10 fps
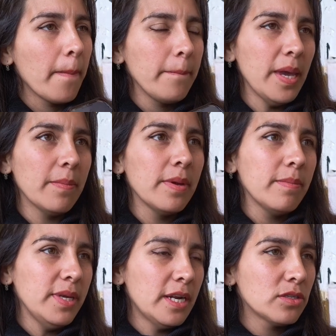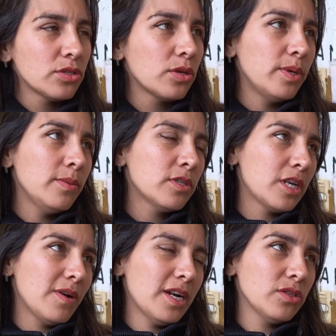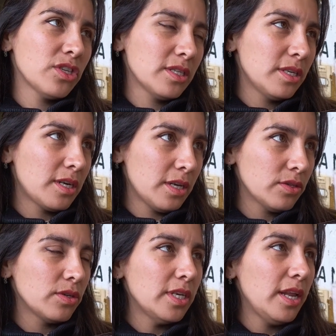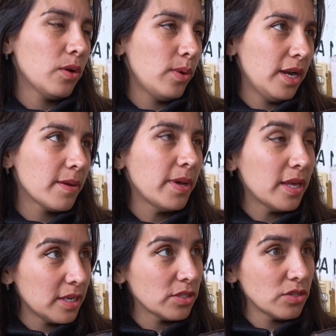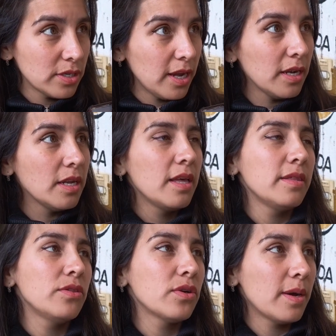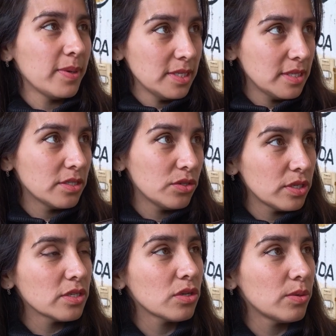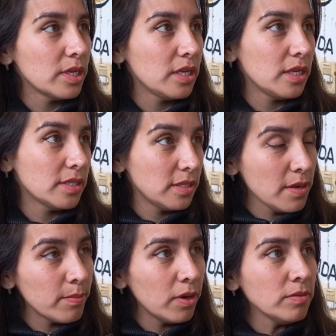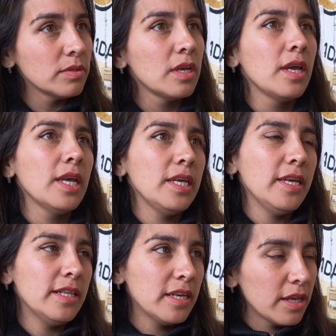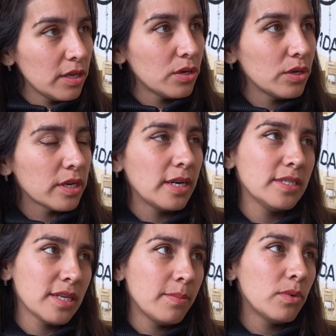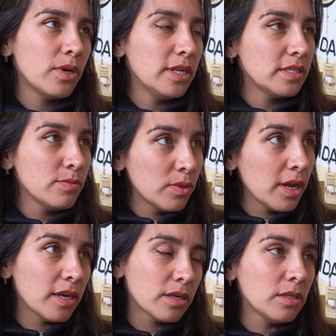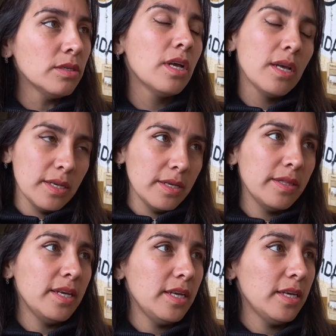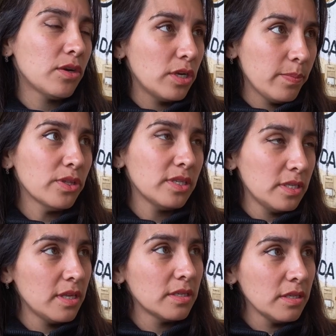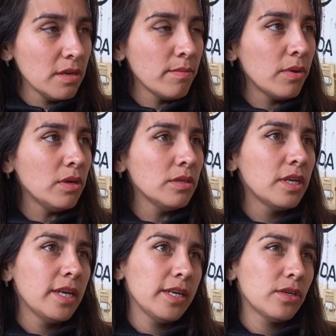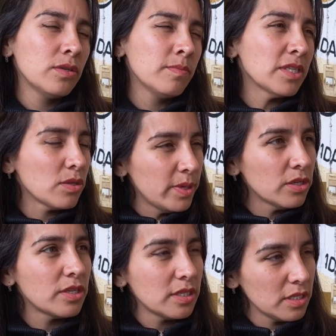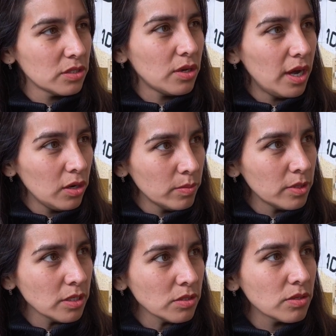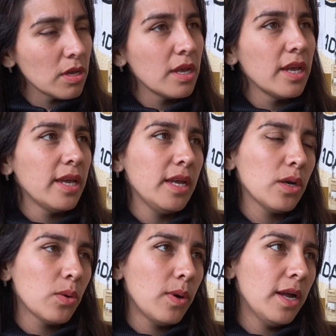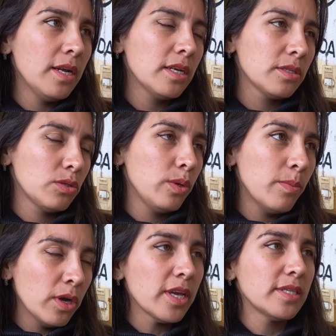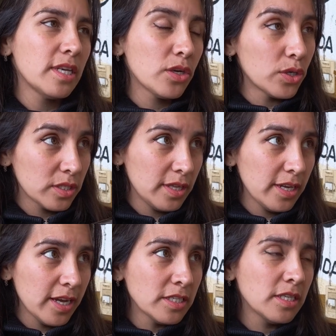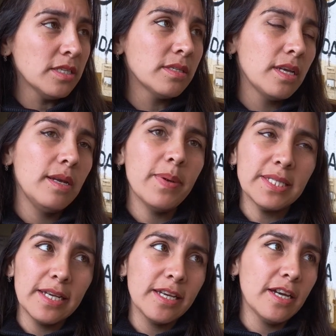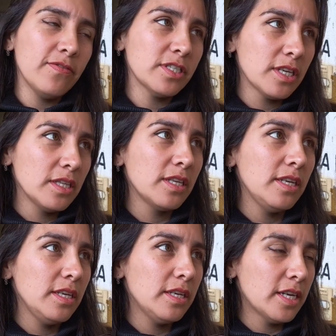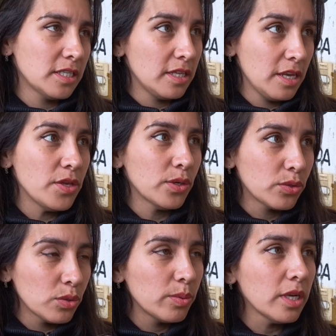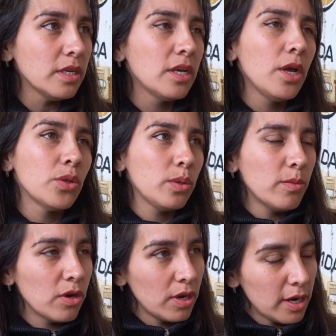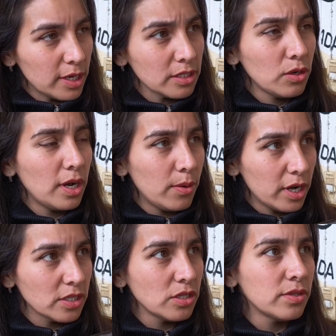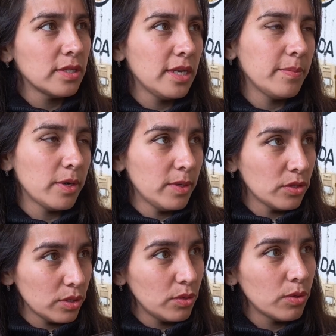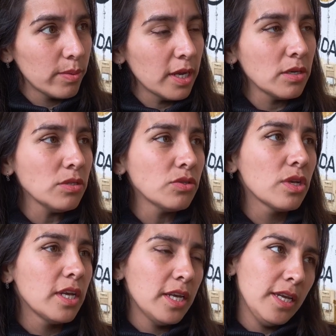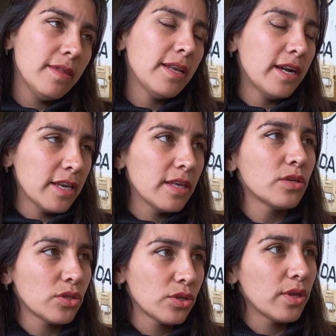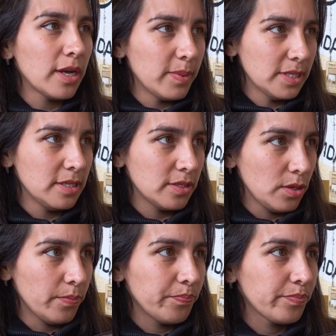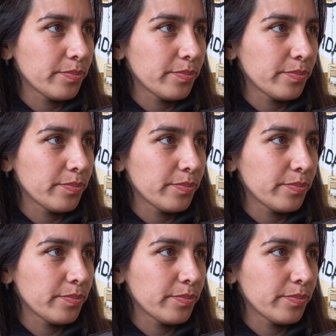Bien, mira, nosotros venimos trabajando ya hace rato con la Escuela Armada Nacional, dando capacitaciones sobre sismo y el día de hoy realizamos el simulacro de, con hipótesis de sismo con más o menos 300 alumnos, el cual tuvimos que hacer corte de calles, el pasaje Cafayate y calle 10 de octubre, tuvimos colaboración de preventores urbanos y del área de nosotros de capacitación.